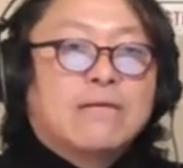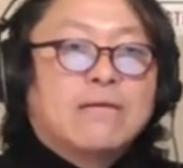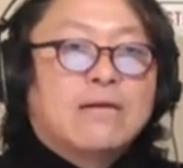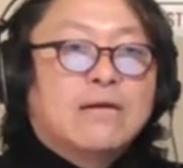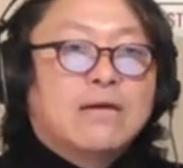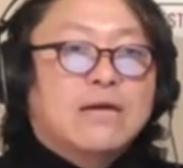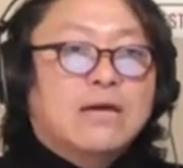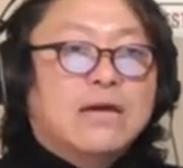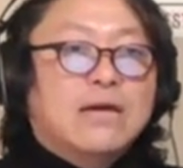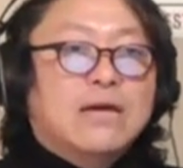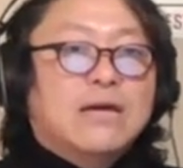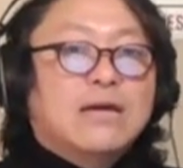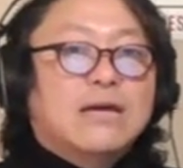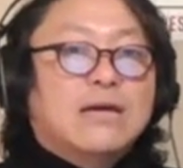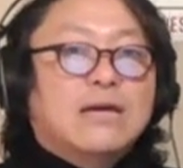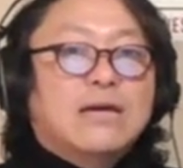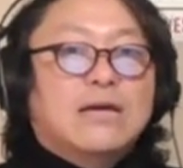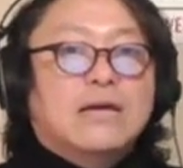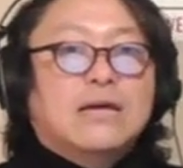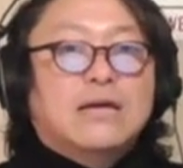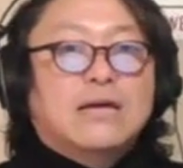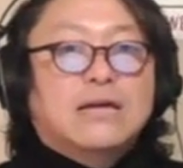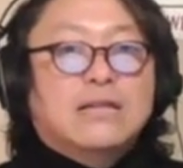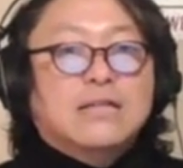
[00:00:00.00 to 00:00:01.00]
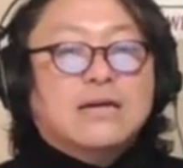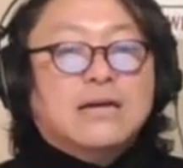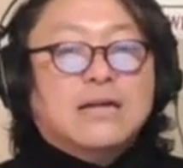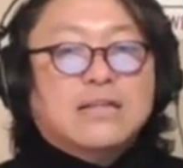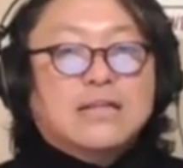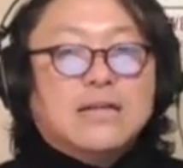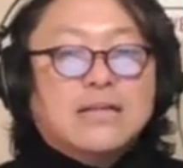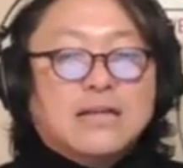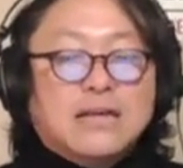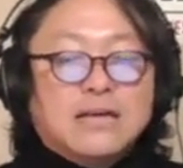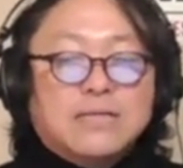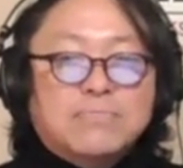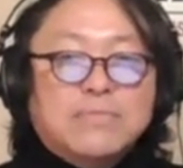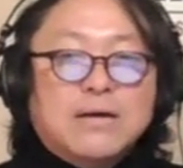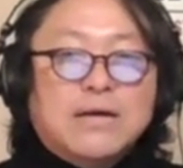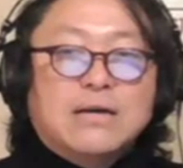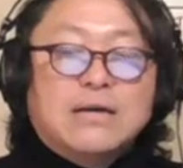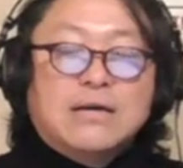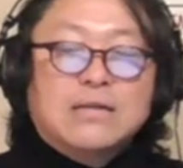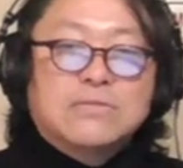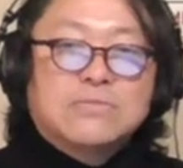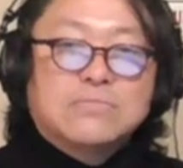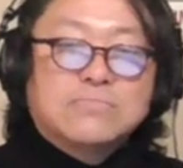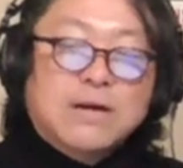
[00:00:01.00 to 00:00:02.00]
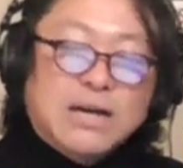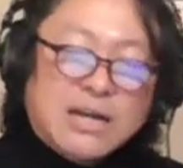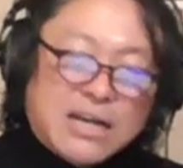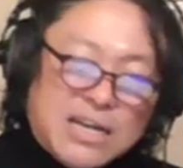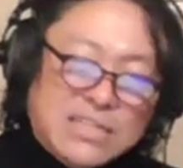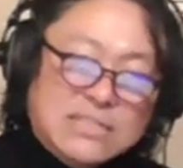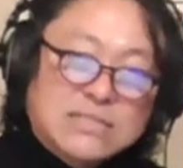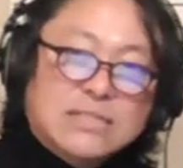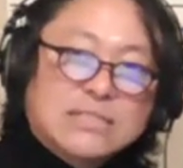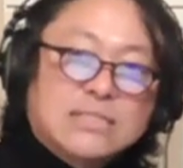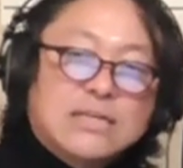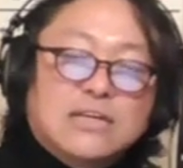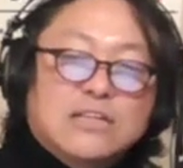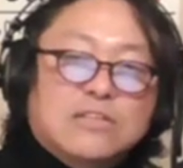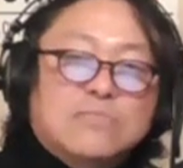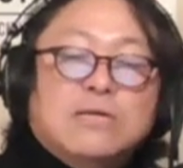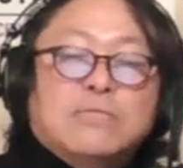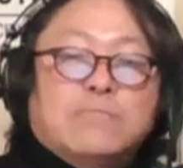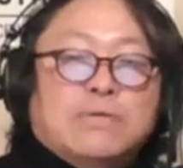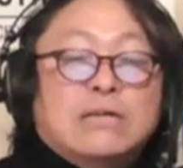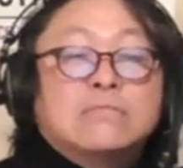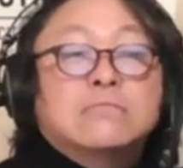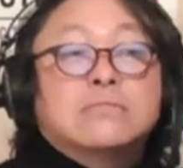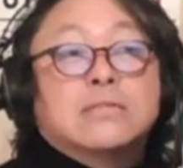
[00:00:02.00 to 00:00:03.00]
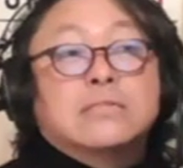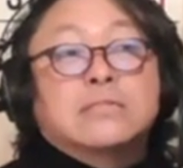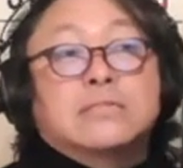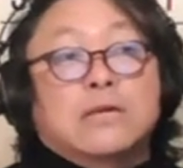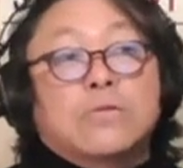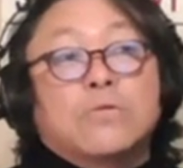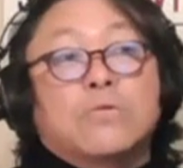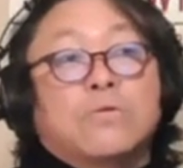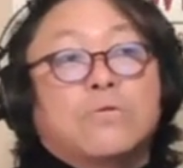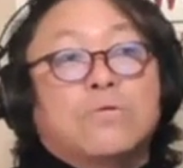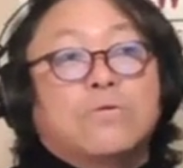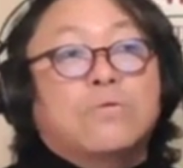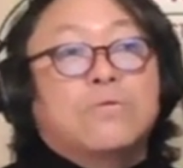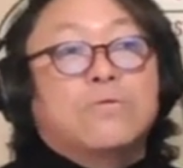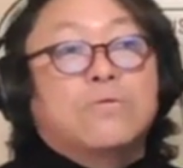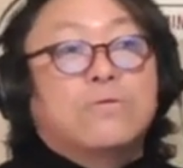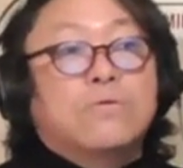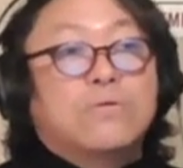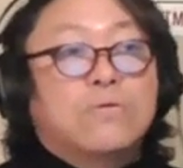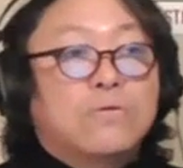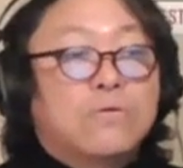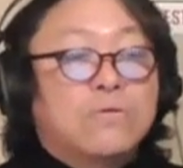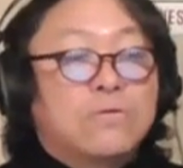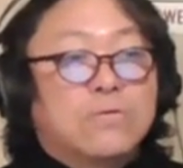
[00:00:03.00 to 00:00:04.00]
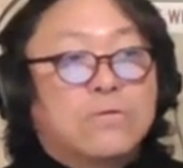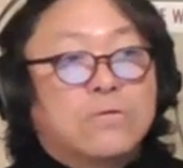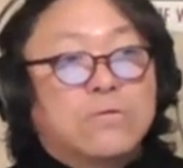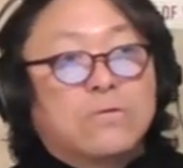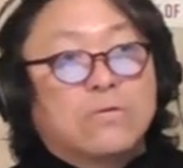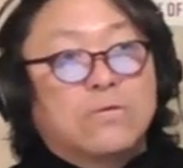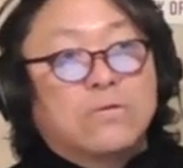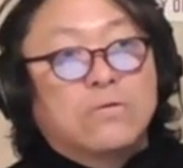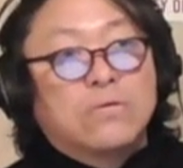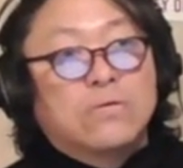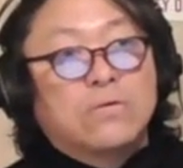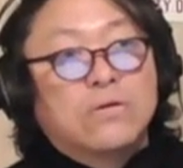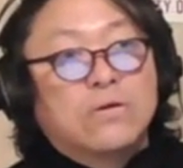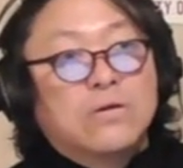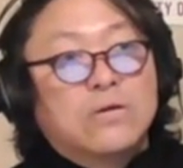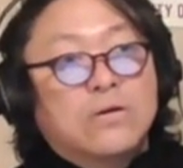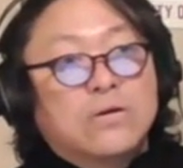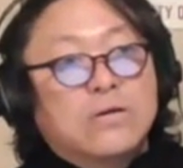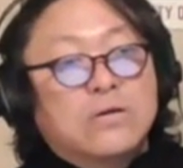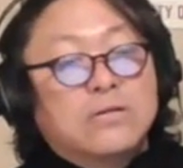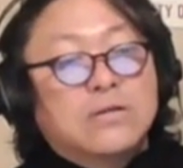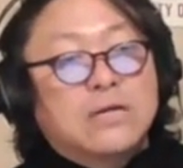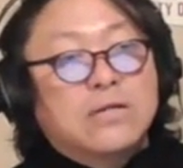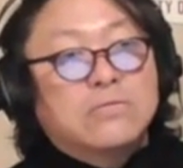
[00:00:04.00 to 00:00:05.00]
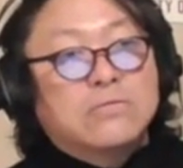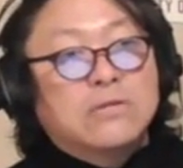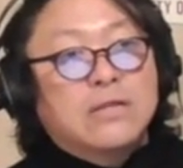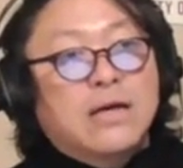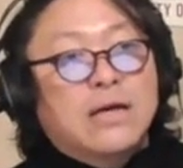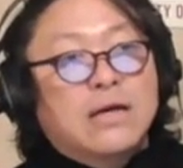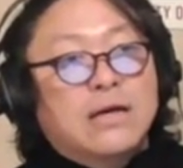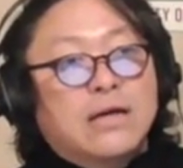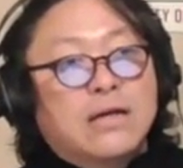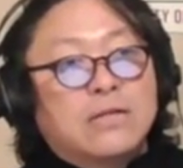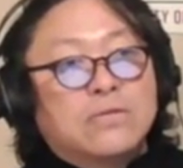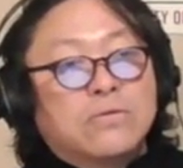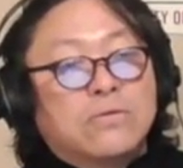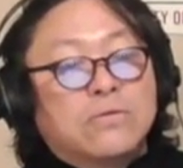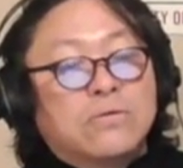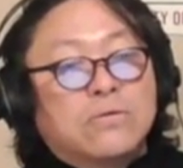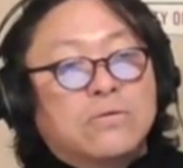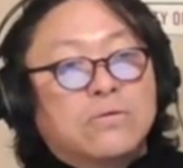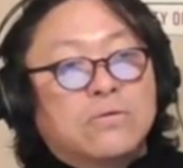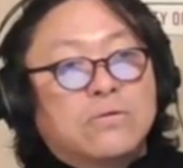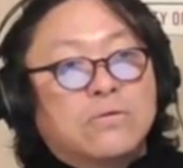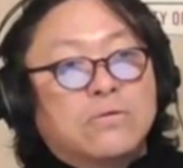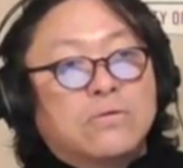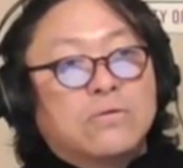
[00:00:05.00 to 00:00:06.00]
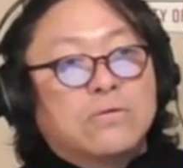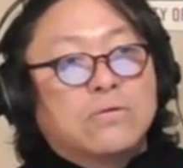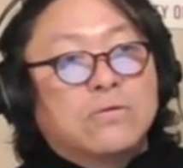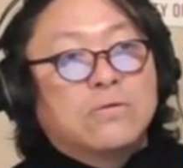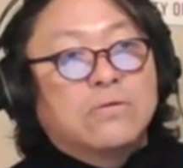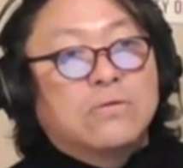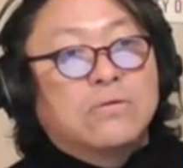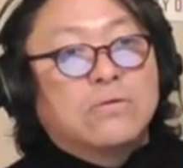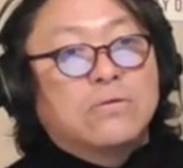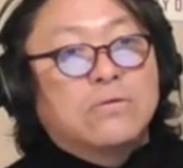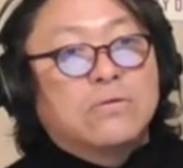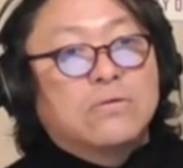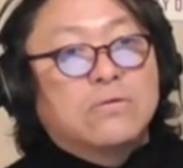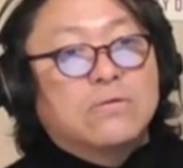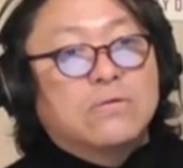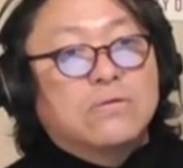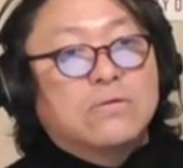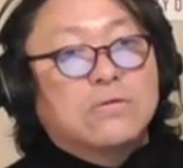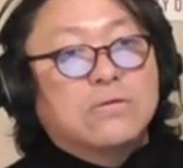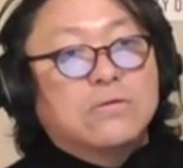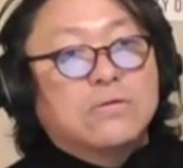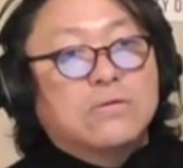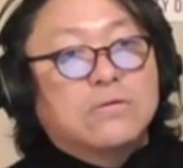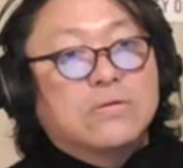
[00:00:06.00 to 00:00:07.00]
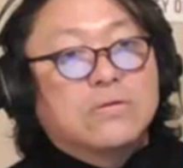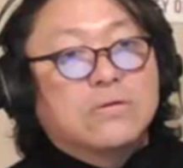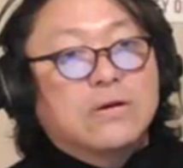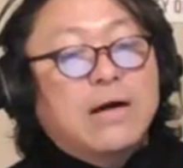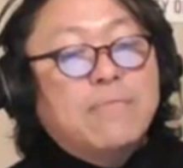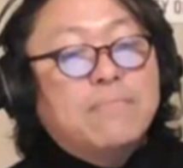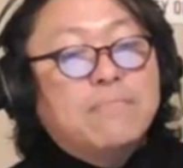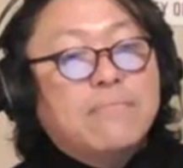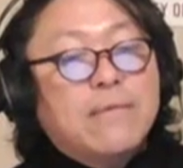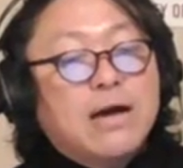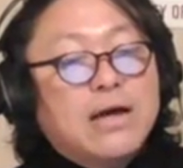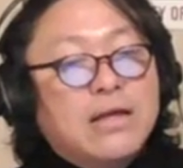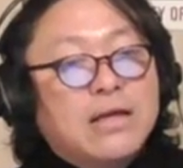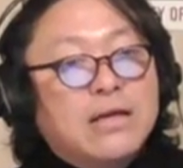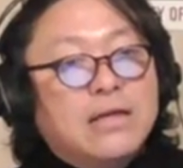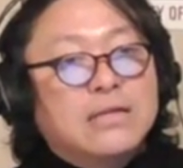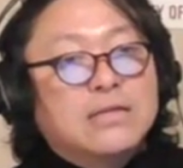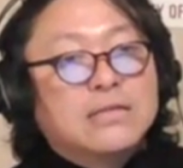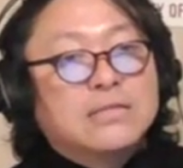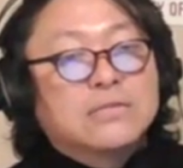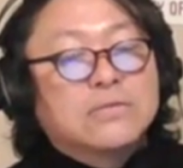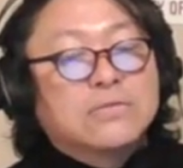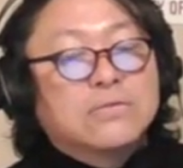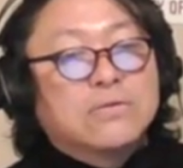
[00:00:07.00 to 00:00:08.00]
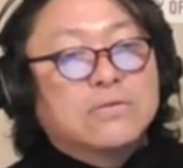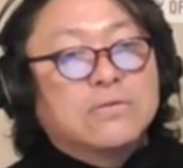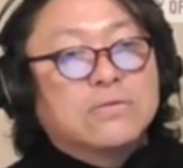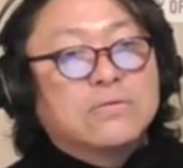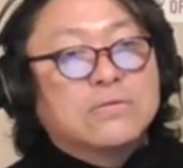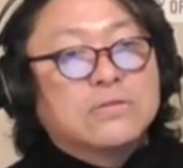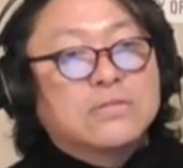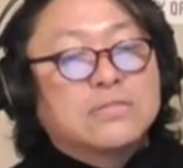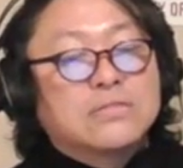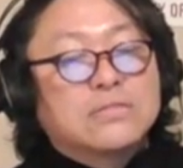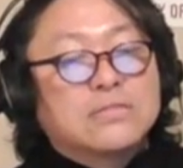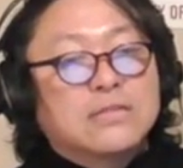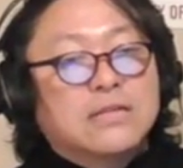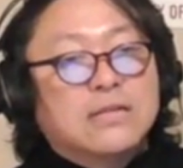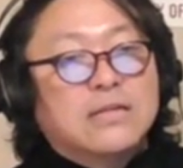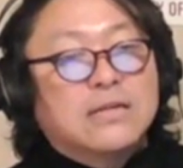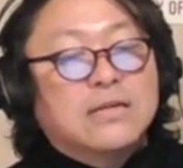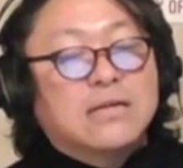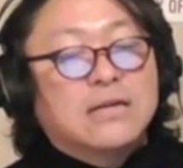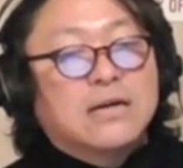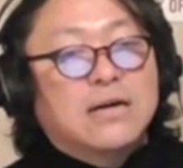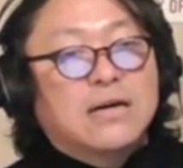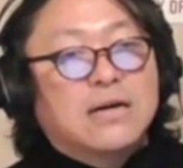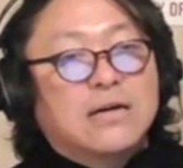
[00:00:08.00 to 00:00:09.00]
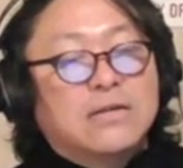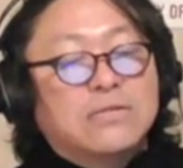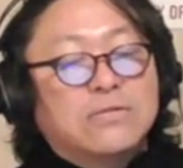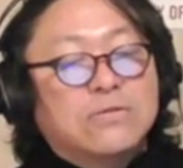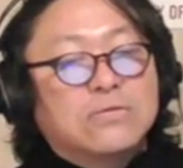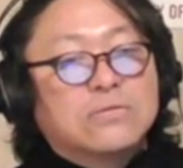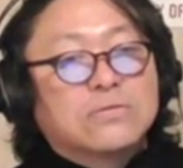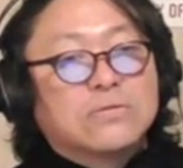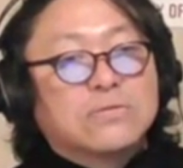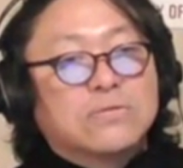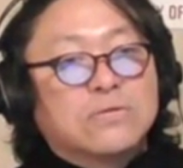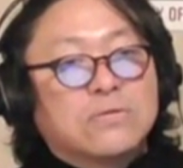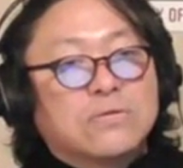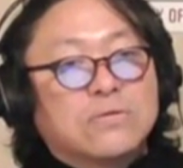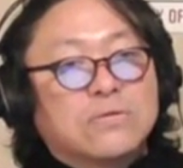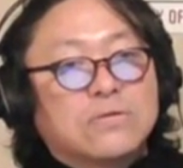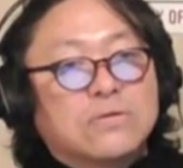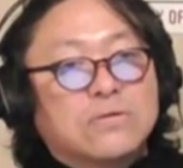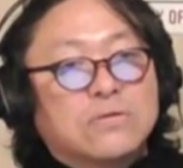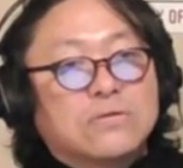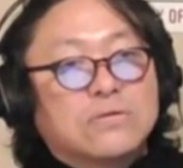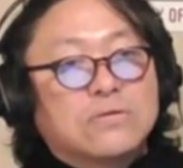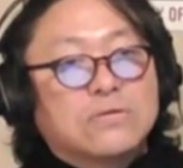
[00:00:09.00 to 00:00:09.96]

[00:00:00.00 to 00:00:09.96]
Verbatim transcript: えー、だから大体、まああのまあ、歌手が先の場合もあるんですけどおなのでえっ、ー、とあんまりそのシンガーのその